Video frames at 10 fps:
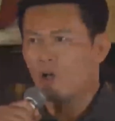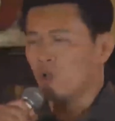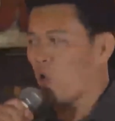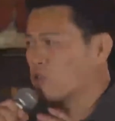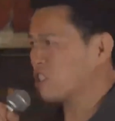
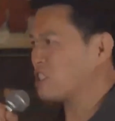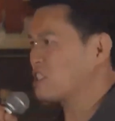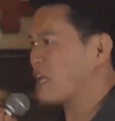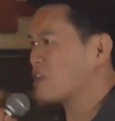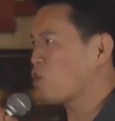都知事
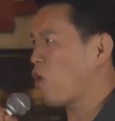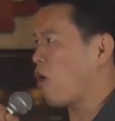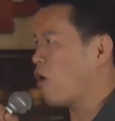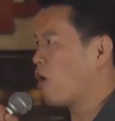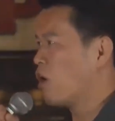選
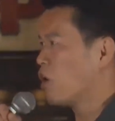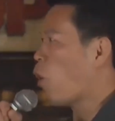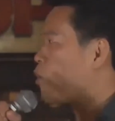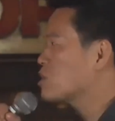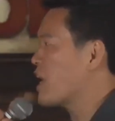と
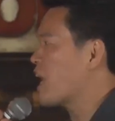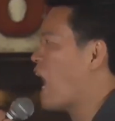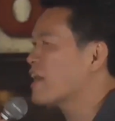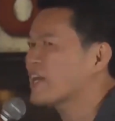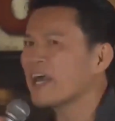国政
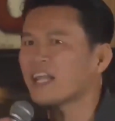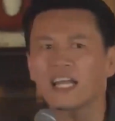関係ない